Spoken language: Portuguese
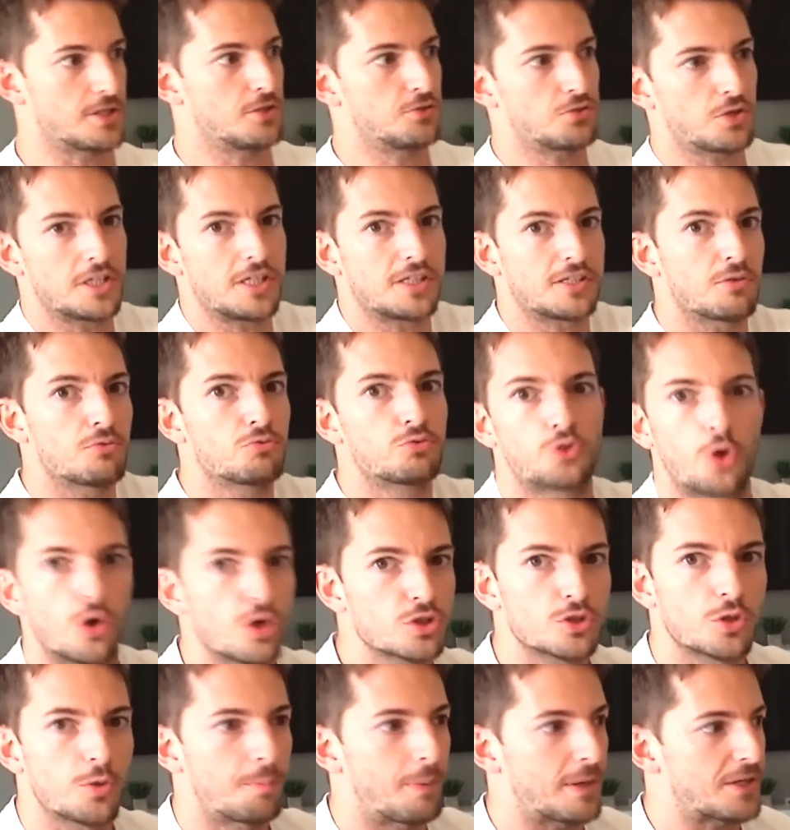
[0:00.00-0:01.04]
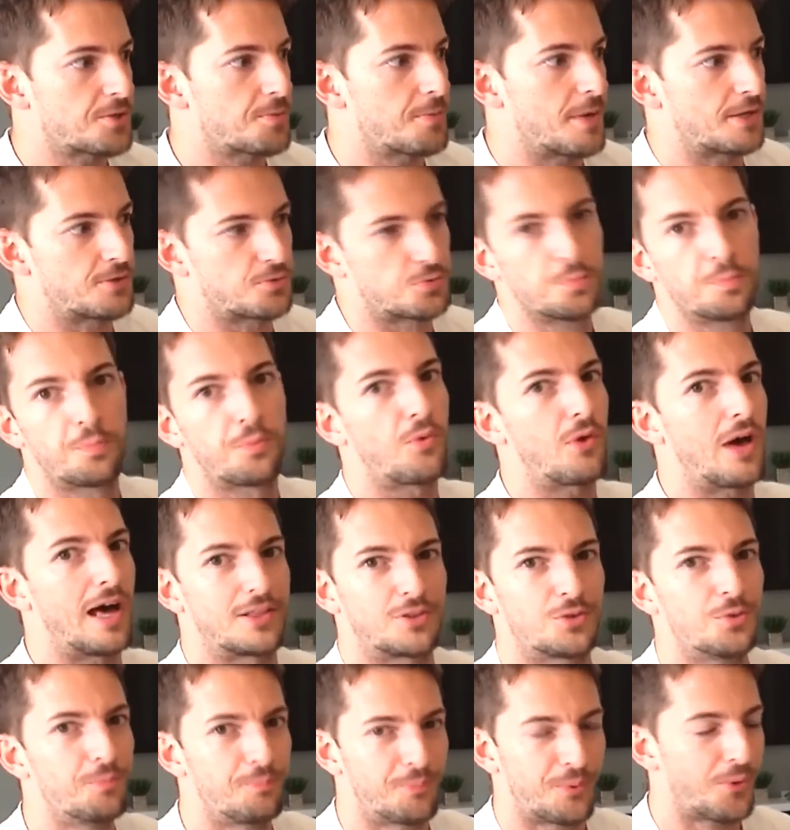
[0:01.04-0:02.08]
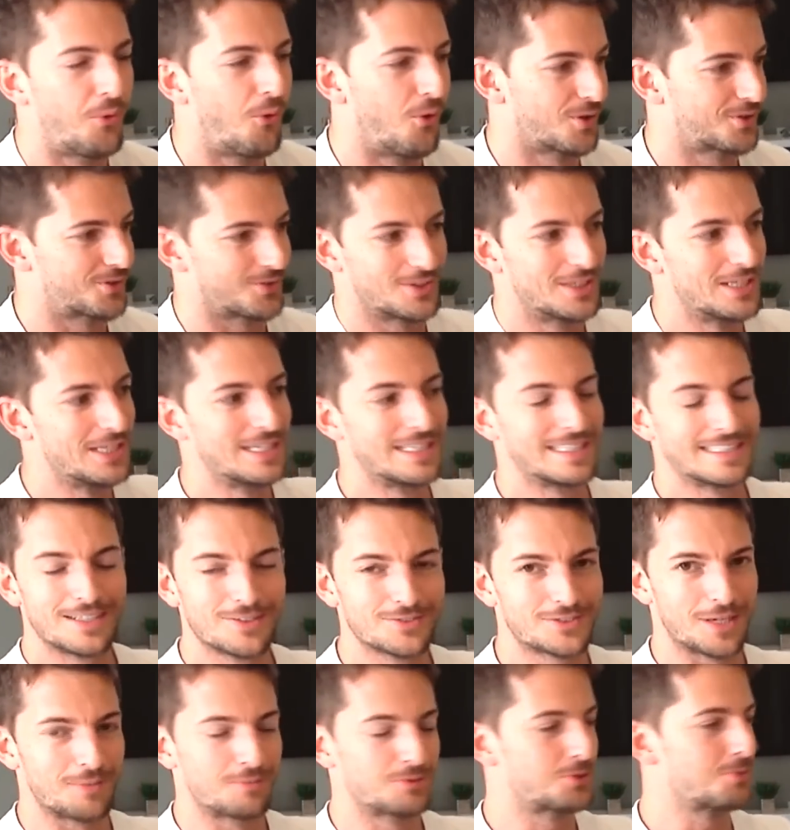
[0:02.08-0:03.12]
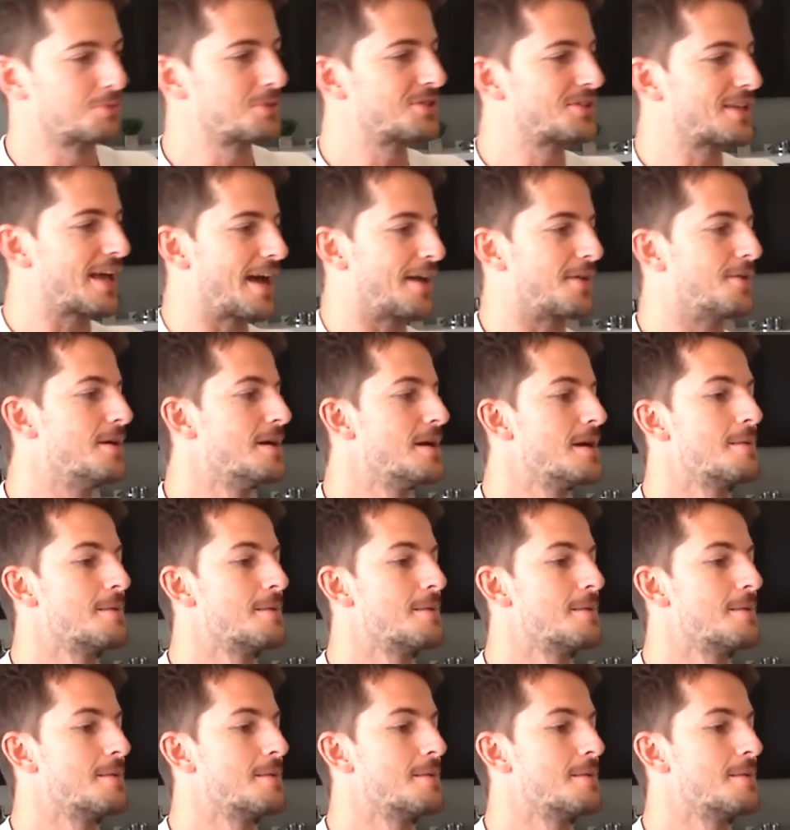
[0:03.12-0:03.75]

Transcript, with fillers: Isso aqui são dois compartimentos, um para o lado, um para o outro, não tem muito mistério.